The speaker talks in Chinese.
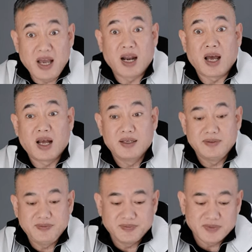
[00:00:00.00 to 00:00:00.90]
变了
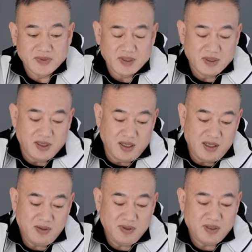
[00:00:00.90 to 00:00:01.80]

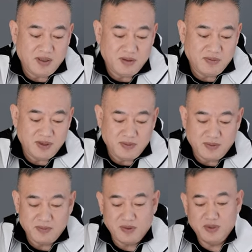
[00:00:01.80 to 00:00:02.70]
啊！我正好我
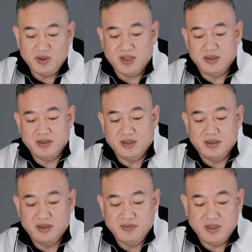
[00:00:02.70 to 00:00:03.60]
我我们就很
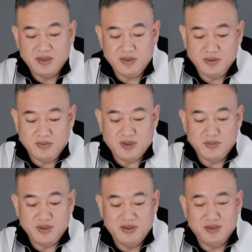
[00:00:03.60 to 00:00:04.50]
很兴奋很激动，我
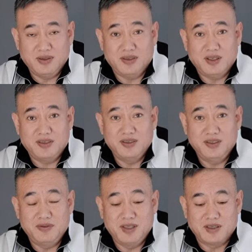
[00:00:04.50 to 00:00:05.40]
们知道这是
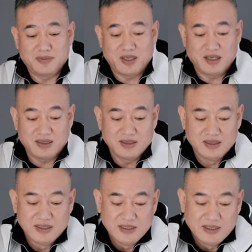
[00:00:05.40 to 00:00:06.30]
意味着什么哈。
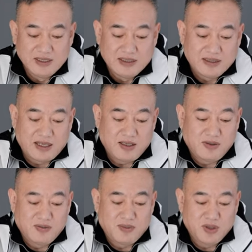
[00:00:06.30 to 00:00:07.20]
然
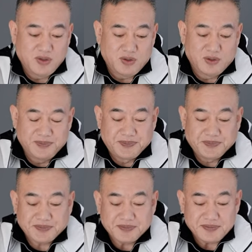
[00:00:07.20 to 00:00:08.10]
后我们就
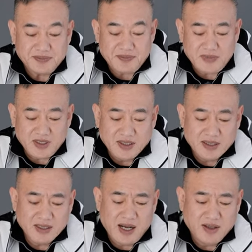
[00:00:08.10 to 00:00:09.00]

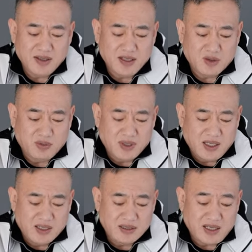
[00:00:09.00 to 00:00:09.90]
看到那个图
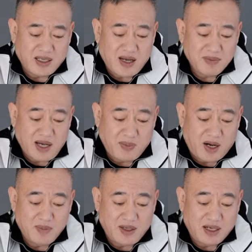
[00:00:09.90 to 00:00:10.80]
上呢，在他们家
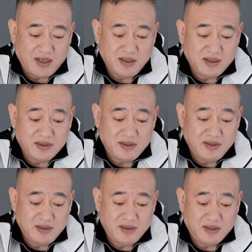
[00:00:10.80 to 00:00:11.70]
旁边呢还有一个
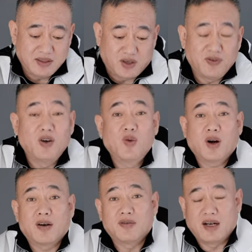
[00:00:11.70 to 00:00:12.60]
几几个小方
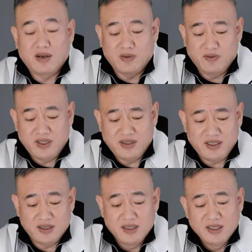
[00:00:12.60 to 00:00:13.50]
块儿，然后问
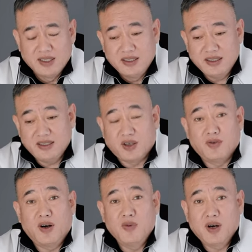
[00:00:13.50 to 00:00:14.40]
这个这个
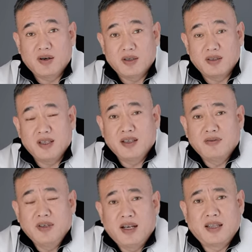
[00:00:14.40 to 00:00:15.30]
小方块儿这
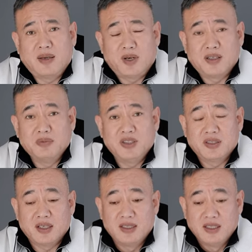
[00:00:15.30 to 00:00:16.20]
个未来代表什么意
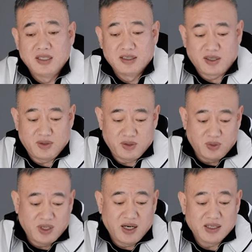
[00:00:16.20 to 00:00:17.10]
思啊？他说
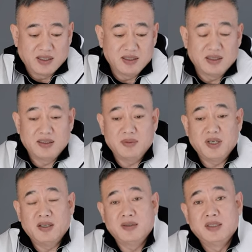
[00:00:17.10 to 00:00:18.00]
有可能呢这
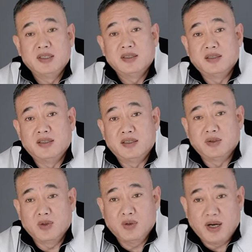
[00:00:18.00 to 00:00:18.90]
边
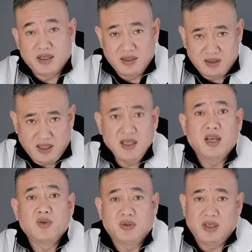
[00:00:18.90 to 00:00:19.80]
呃规划成商
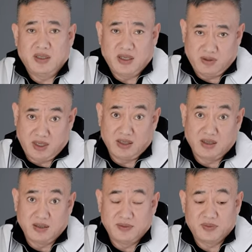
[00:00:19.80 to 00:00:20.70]
业用地也有可
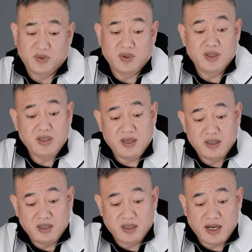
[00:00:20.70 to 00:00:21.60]
能，所以这
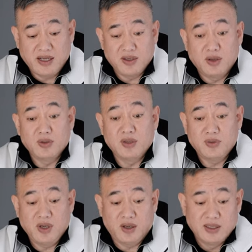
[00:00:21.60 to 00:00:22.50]
个呢看以后的
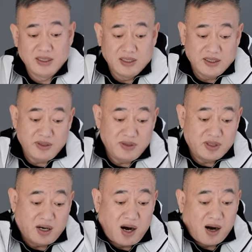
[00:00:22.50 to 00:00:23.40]
需要，因为
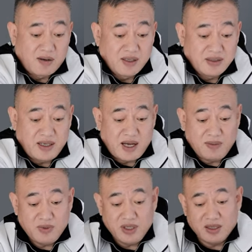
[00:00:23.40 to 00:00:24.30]
正好呢在
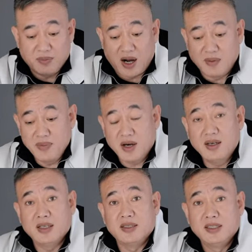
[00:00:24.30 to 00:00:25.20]
他们这个旁
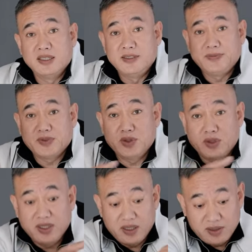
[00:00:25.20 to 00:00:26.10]
边呢就
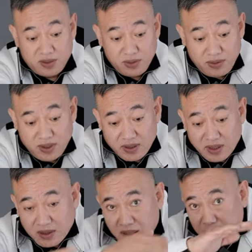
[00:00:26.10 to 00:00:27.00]
是这个丘陵
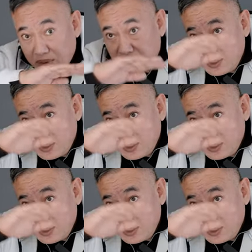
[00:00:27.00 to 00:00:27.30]
的这个坡